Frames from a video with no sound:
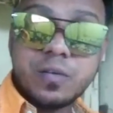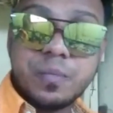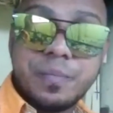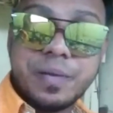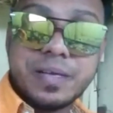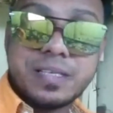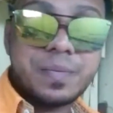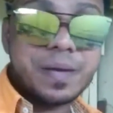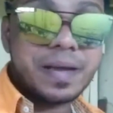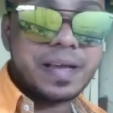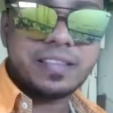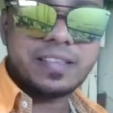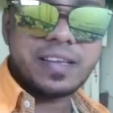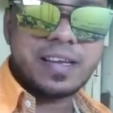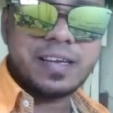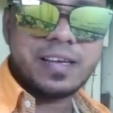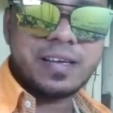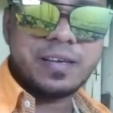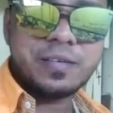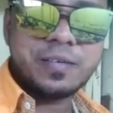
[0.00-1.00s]
तो बस भाई
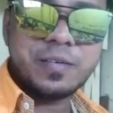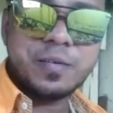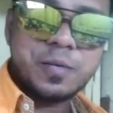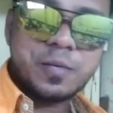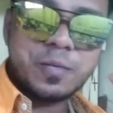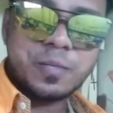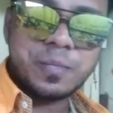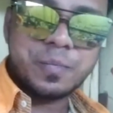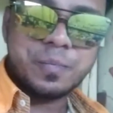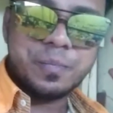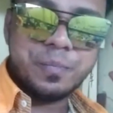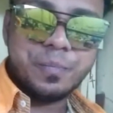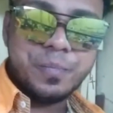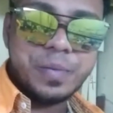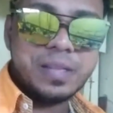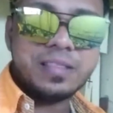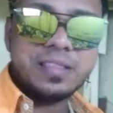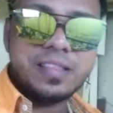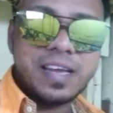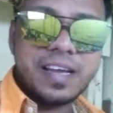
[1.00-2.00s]
इतना ही
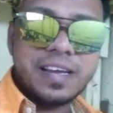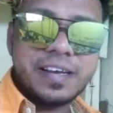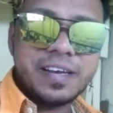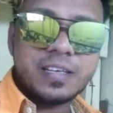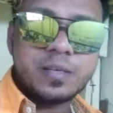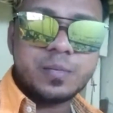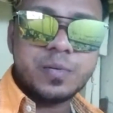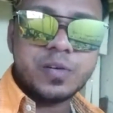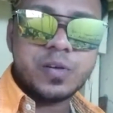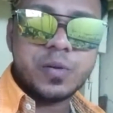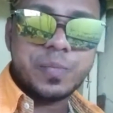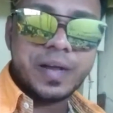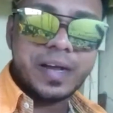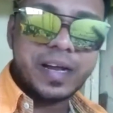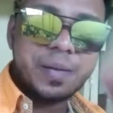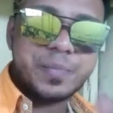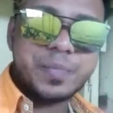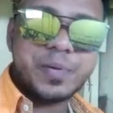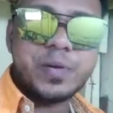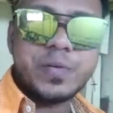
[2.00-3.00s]
मिलते हैं नेक्स्ट वीडियो में
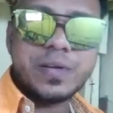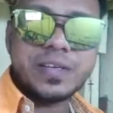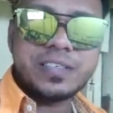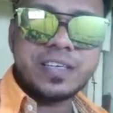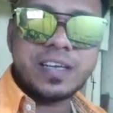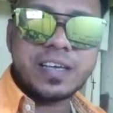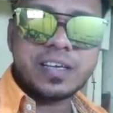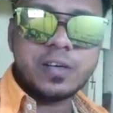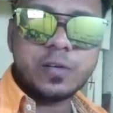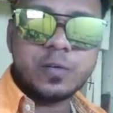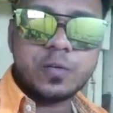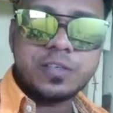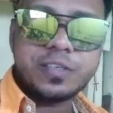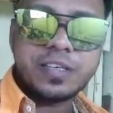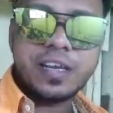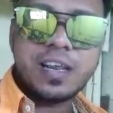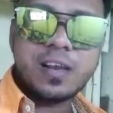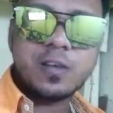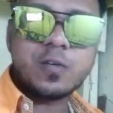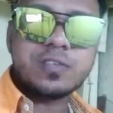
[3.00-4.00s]
अगर वीडियो अच्छी लगी हो तो
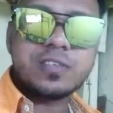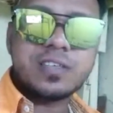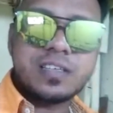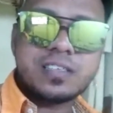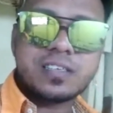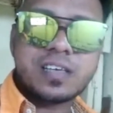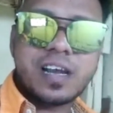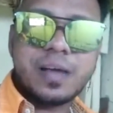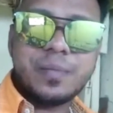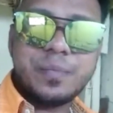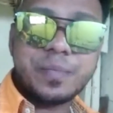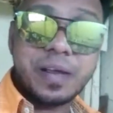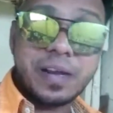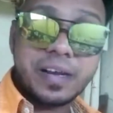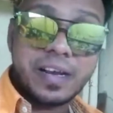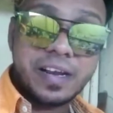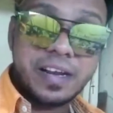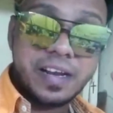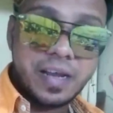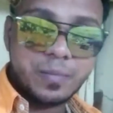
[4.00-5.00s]
चैनल को सब्सक्राइब
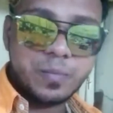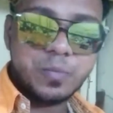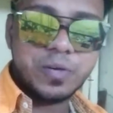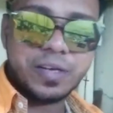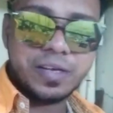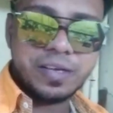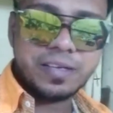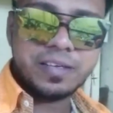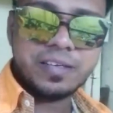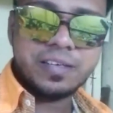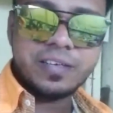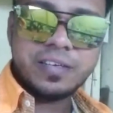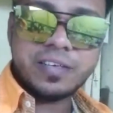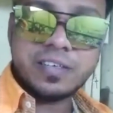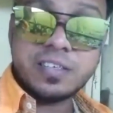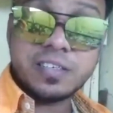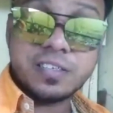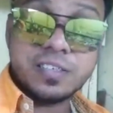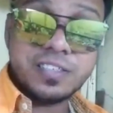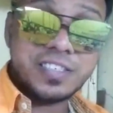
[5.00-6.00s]
करना ना भूलें
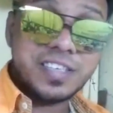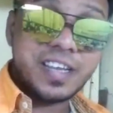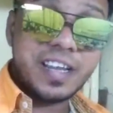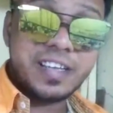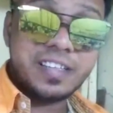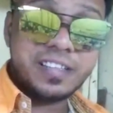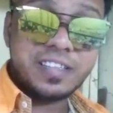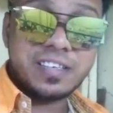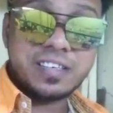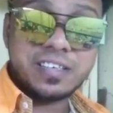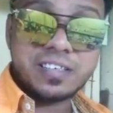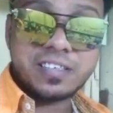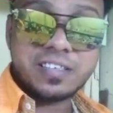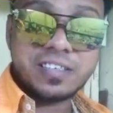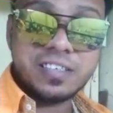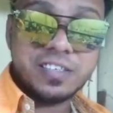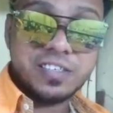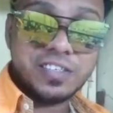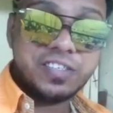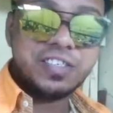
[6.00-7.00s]
जय हिंद
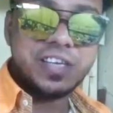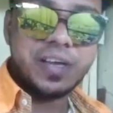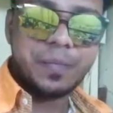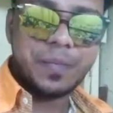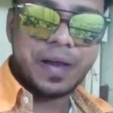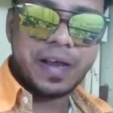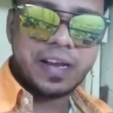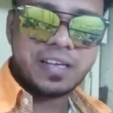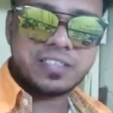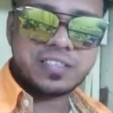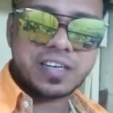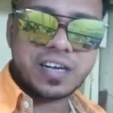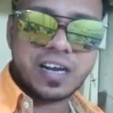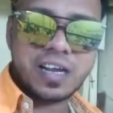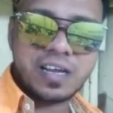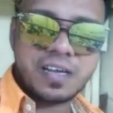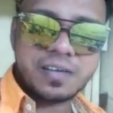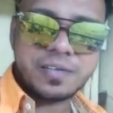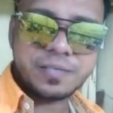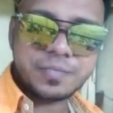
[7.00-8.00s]
जय
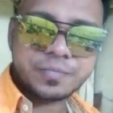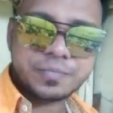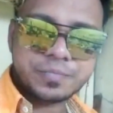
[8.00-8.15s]
महाराष्ट्र